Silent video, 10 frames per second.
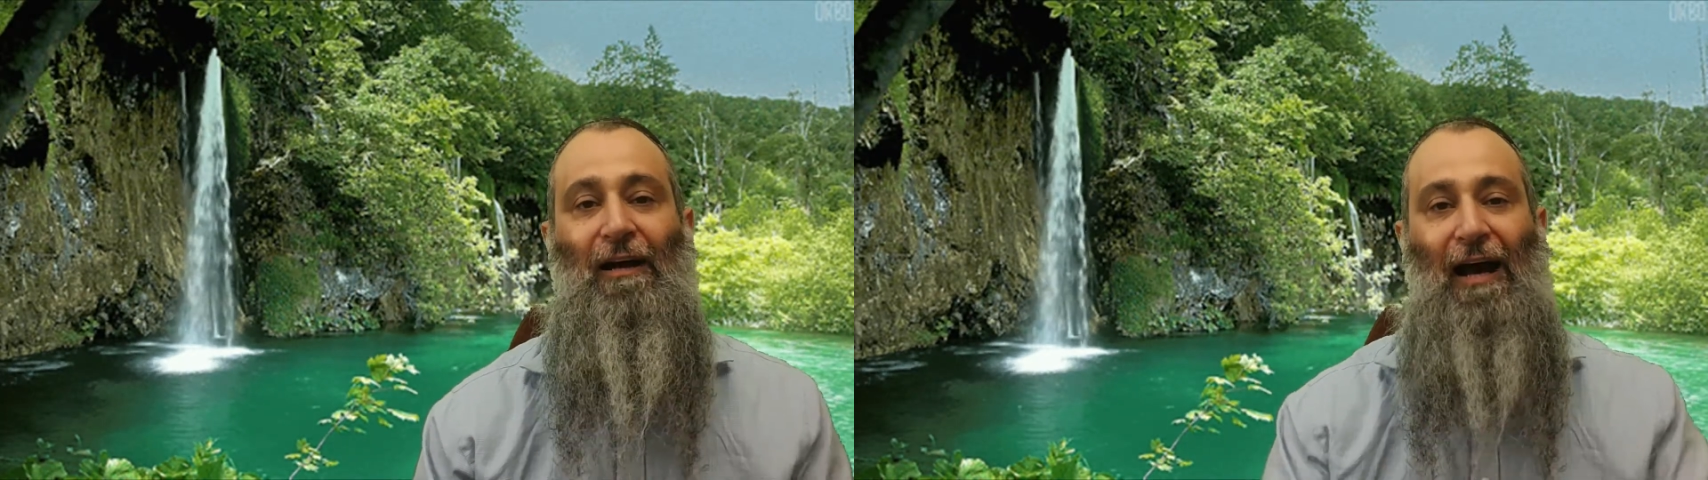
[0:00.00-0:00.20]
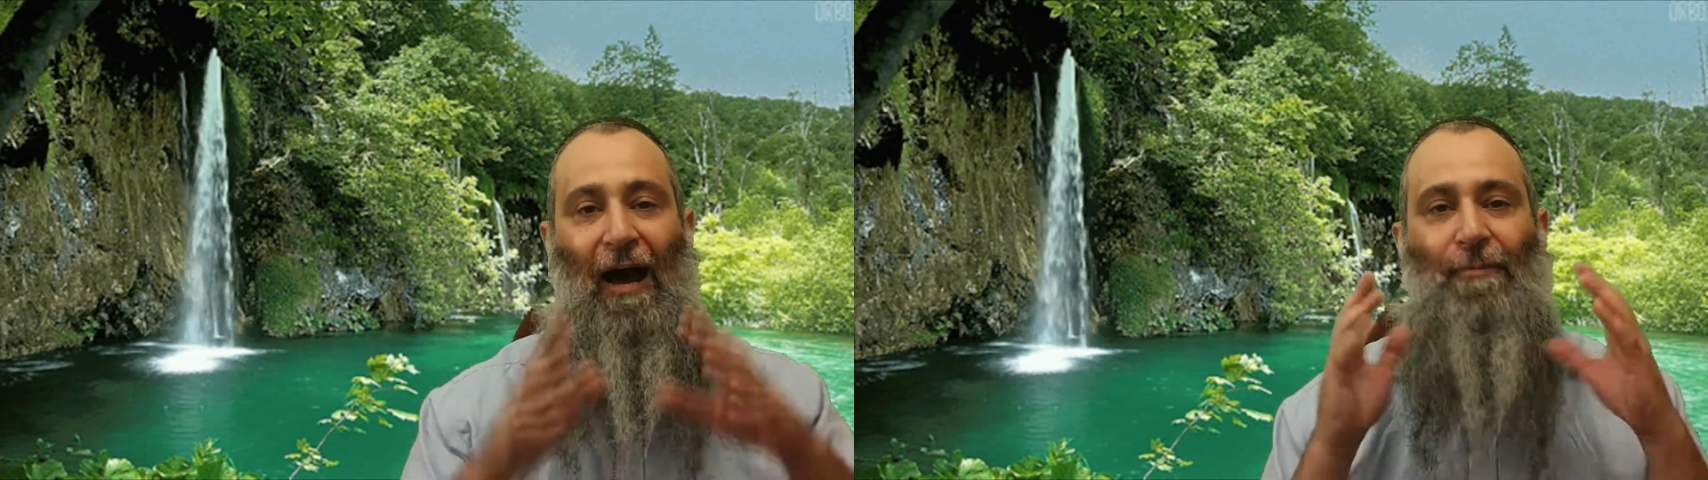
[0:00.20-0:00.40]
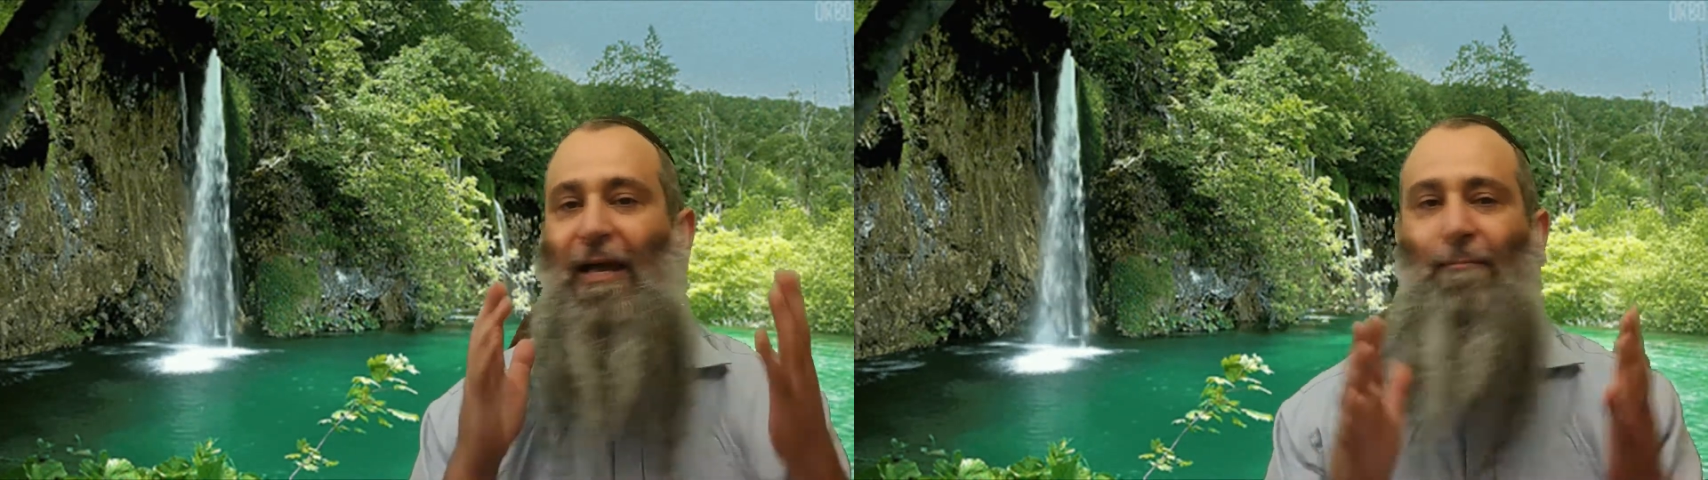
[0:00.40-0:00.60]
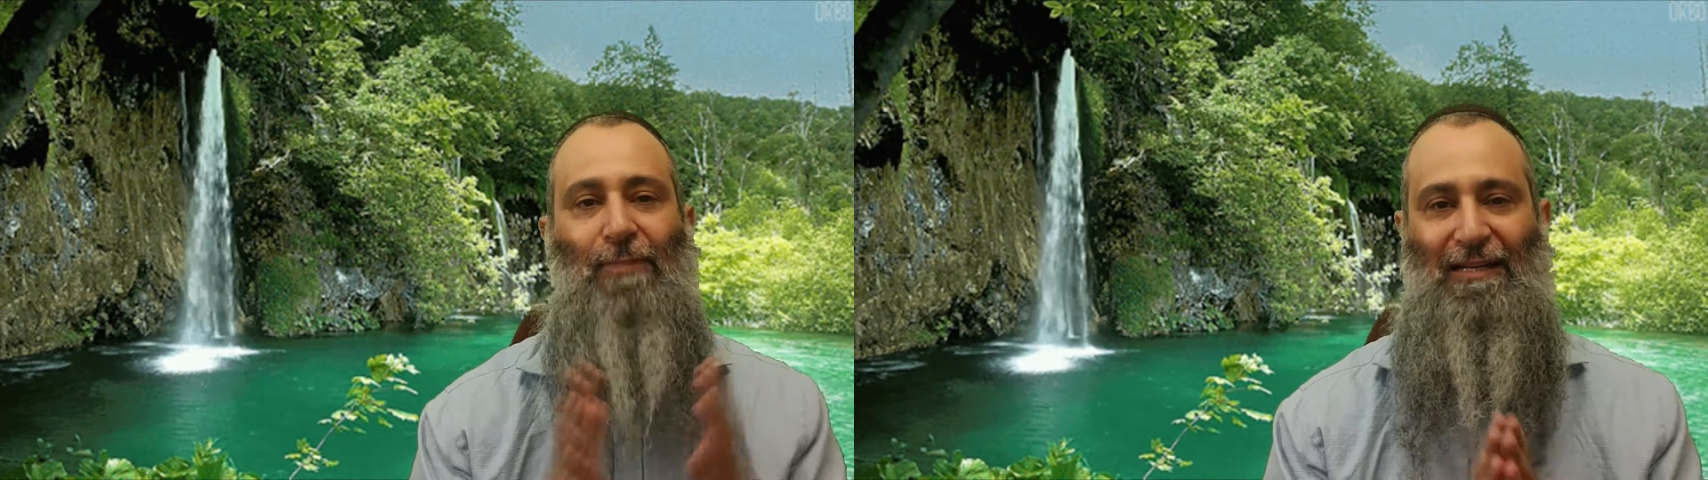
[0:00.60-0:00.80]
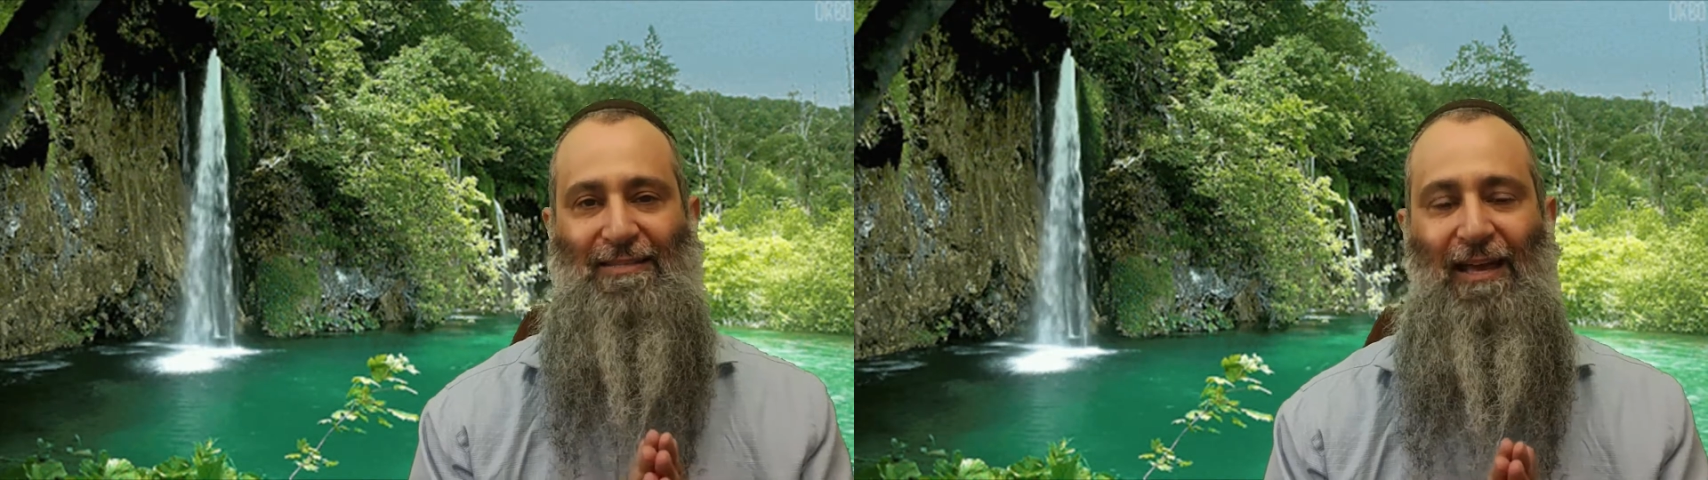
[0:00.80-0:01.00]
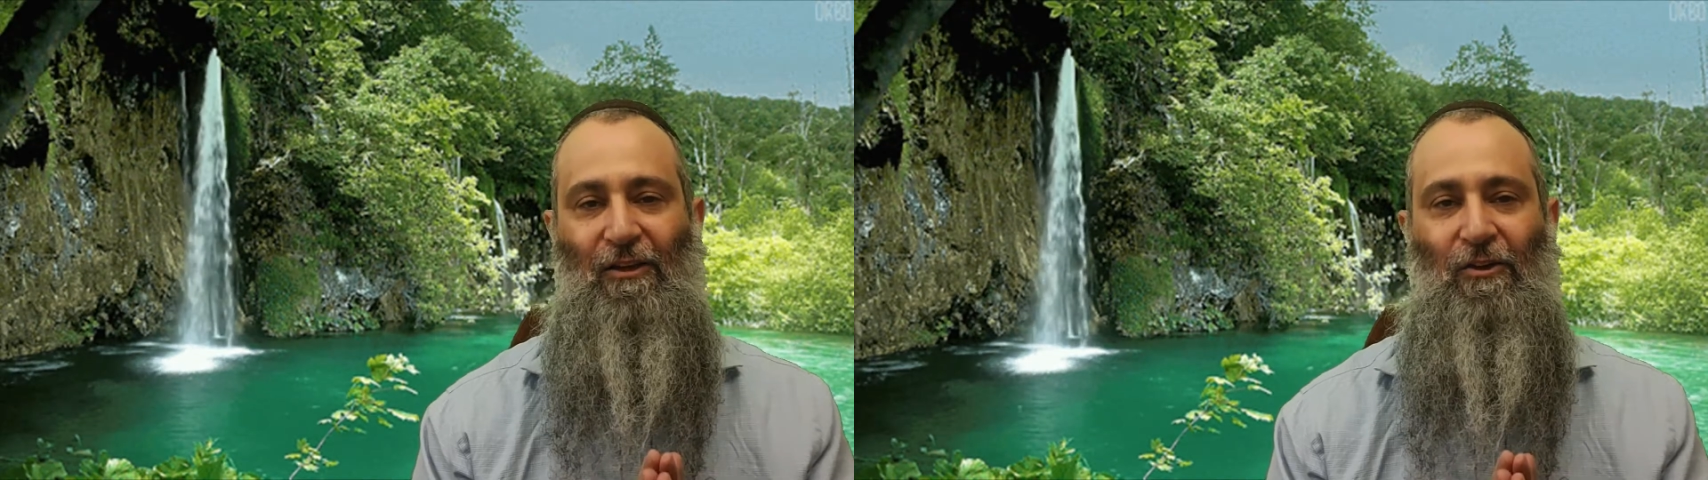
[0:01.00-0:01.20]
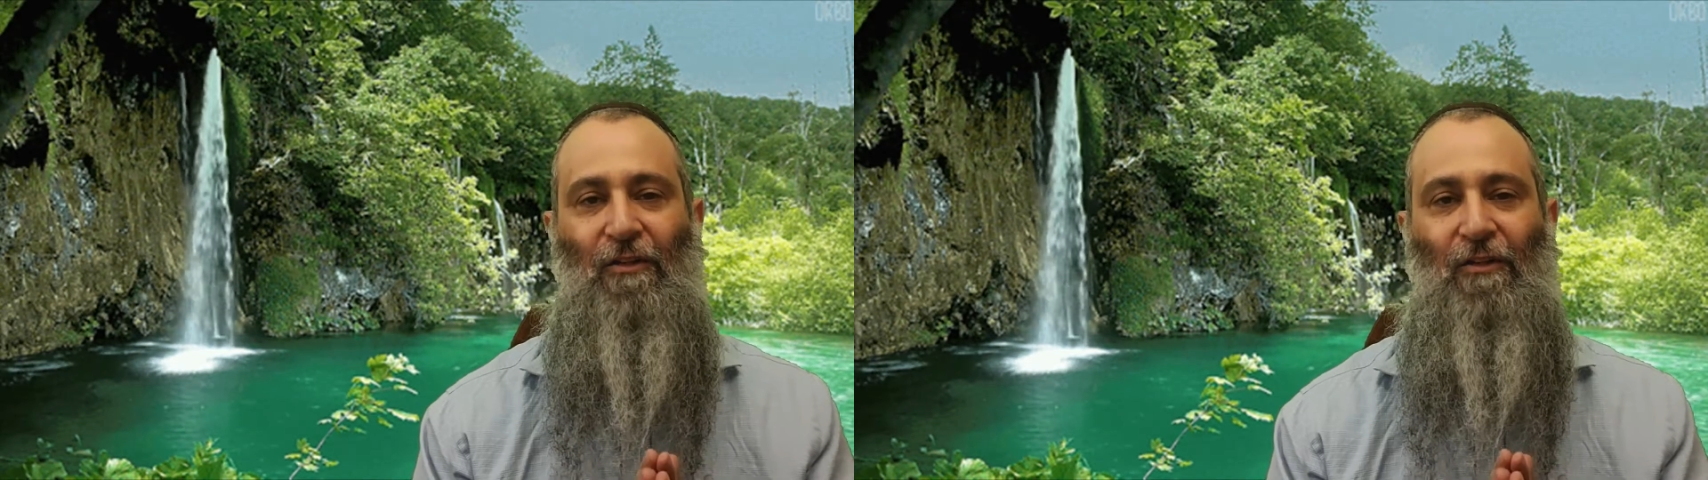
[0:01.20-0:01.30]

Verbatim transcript: habían pasado